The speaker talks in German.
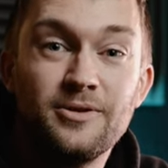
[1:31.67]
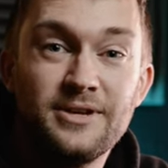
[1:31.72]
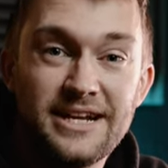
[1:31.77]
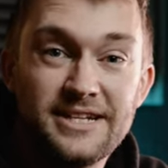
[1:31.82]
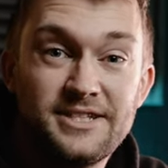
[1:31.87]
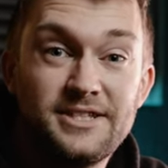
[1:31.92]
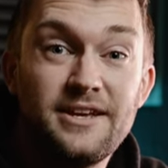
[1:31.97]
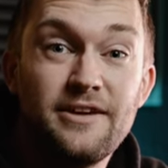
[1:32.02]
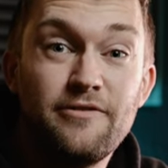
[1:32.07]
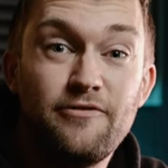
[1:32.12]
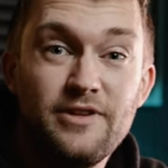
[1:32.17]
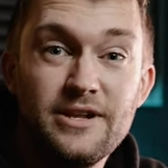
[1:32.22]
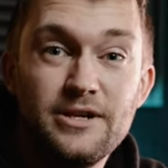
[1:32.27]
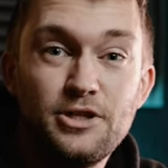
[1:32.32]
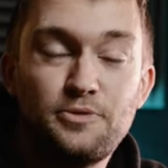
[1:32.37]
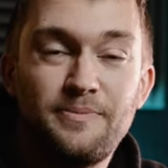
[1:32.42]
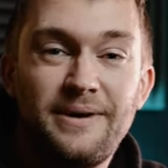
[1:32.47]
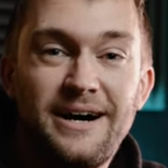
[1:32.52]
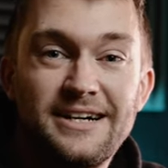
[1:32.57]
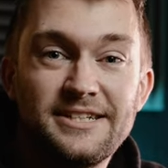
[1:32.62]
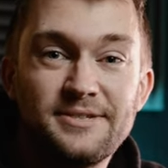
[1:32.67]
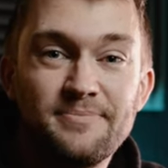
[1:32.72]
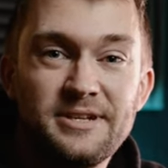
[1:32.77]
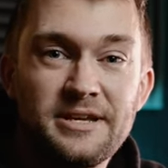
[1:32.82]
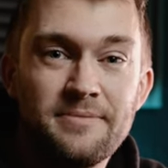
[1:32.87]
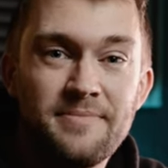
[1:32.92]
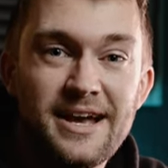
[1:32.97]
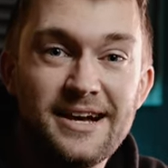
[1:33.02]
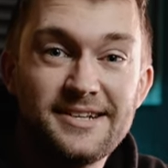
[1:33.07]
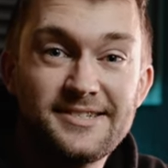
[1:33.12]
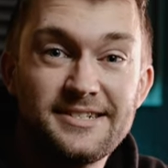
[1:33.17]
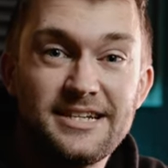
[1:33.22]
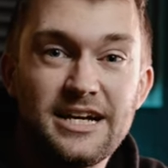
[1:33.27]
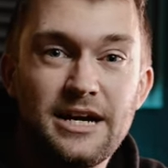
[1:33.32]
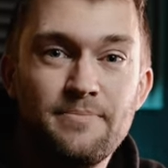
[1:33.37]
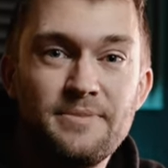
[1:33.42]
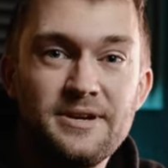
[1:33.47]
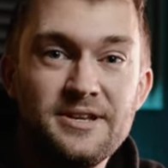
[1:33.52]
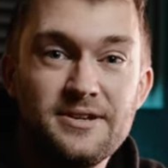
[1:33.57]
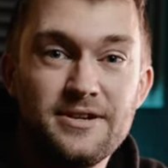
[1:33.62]
Und jetzt viel Spaß mit dem ersten
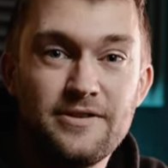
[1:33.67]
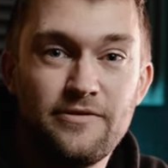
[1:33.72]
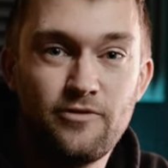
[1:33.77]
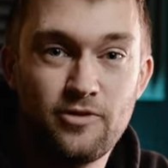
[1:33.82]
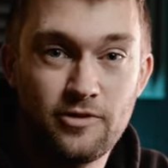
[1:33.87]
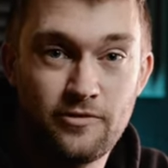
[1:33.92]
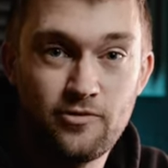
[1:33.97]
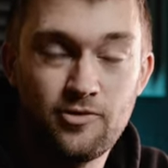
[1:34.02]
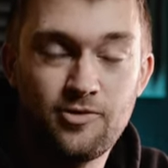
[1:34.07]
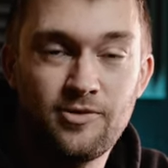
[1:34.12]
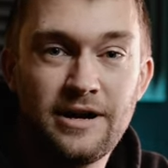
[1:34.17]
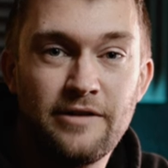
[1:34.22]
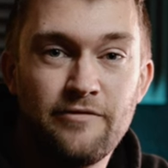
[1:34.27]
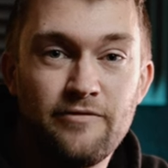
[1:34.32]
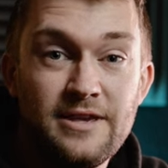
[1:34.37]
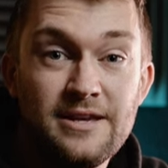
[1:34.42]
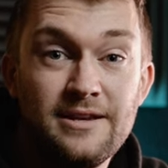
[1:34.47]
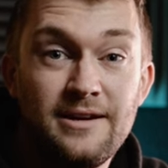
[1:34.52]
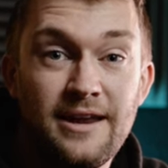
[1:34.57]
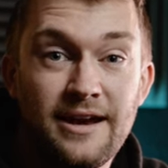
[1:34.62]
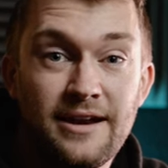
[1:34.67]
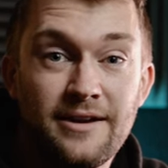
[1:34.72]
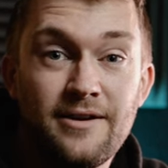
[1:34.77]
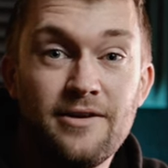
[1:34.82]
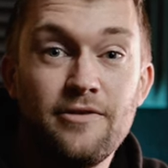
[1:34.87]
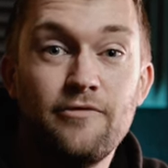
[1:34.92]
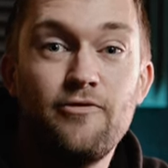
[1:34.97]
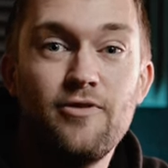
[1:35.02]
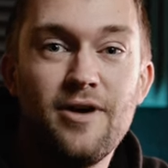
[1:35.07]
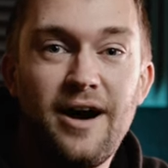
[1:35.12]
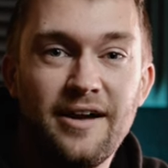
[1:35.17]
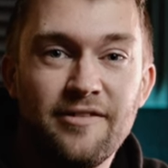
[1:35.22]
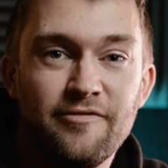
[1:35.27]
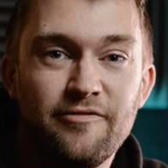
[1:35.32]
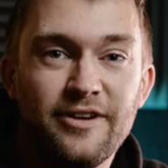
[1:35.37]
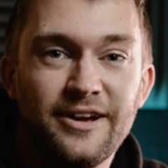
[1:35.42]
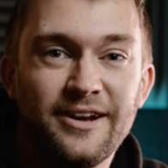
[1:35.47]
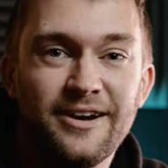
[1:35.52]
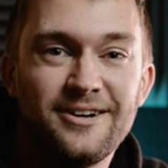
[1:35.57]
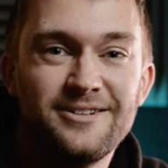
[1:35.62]
Kapitel von Fotografieren lernen für
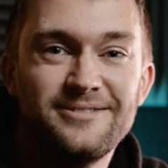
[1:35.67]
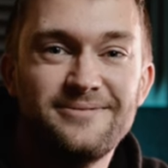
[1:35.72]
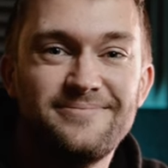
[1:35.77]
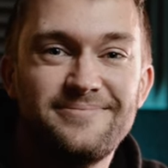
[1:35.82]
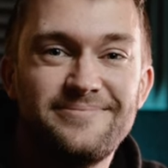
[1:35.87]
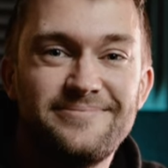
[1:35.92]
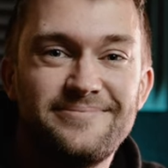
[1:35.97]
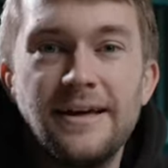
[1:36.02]
Anfänger.